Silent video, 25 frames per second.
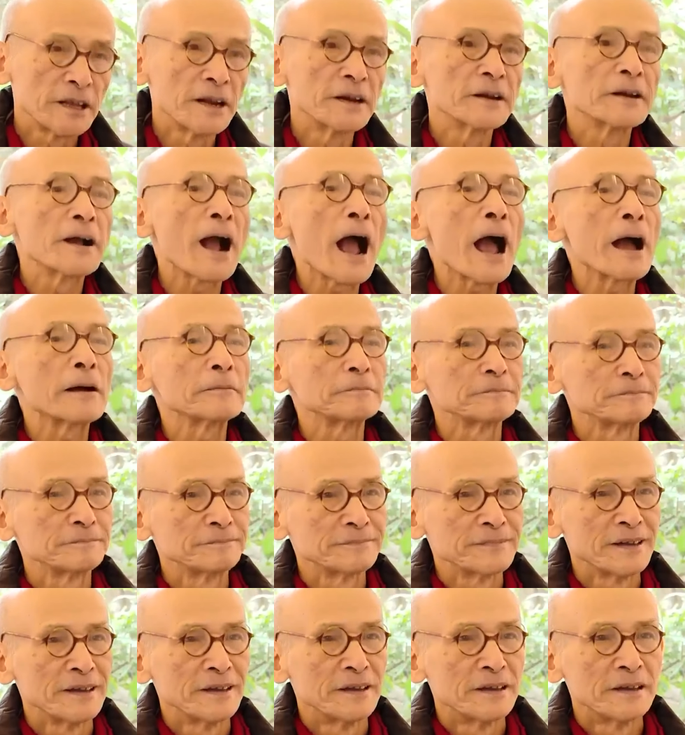tình cảm
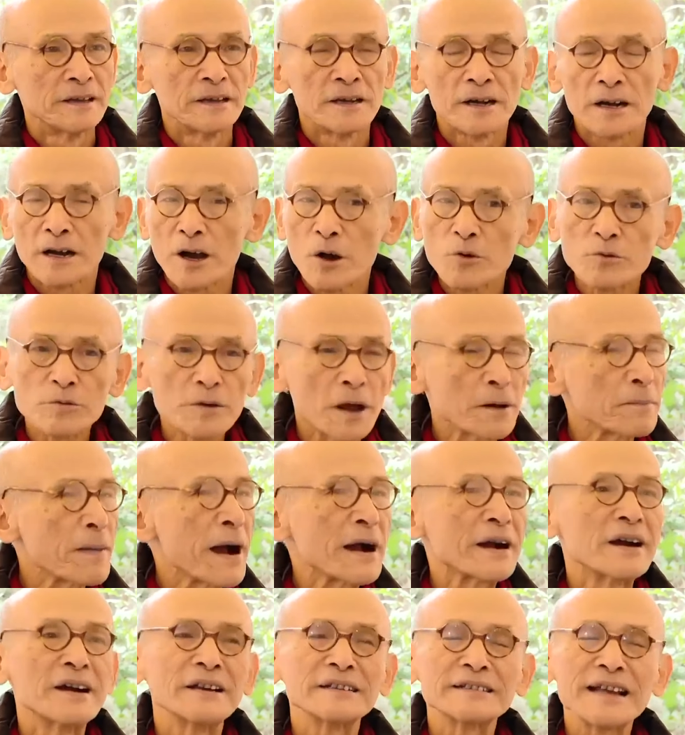không
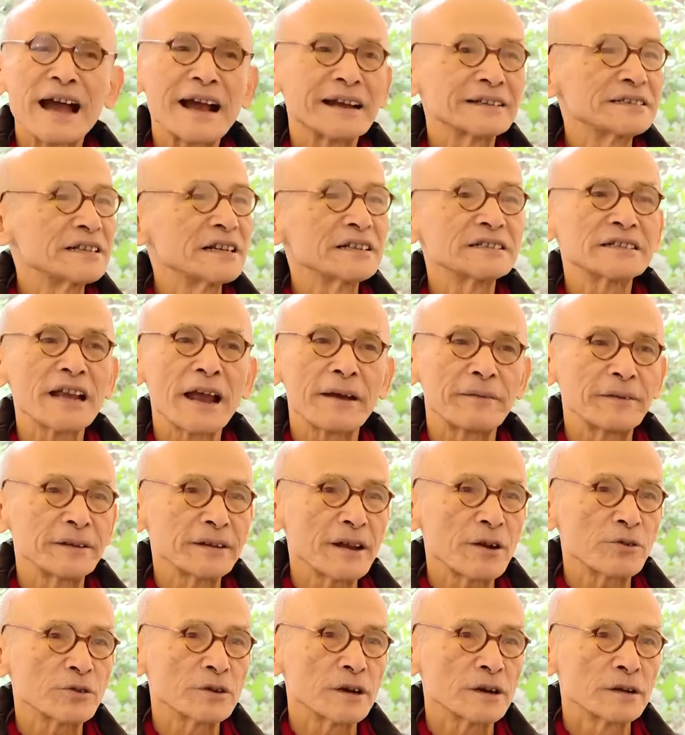thể bằng người già chia sẻ
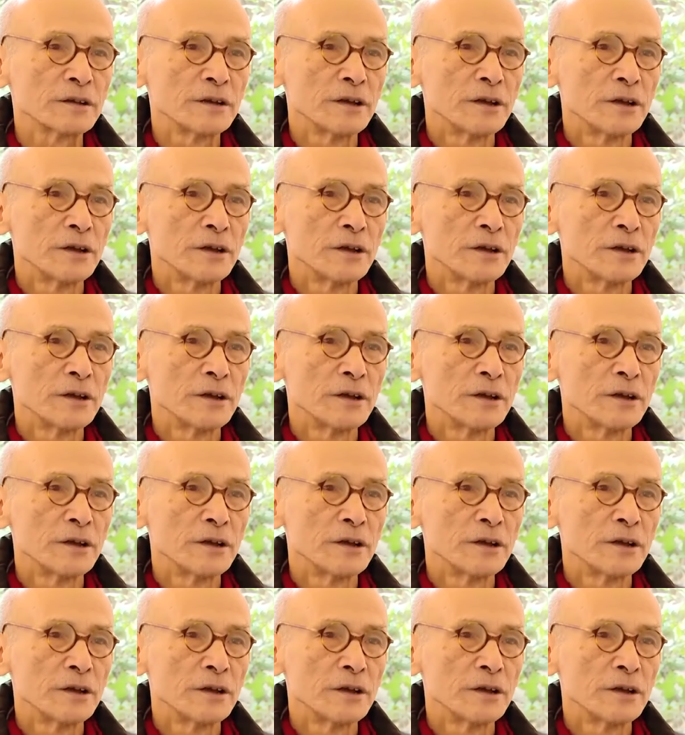với nhau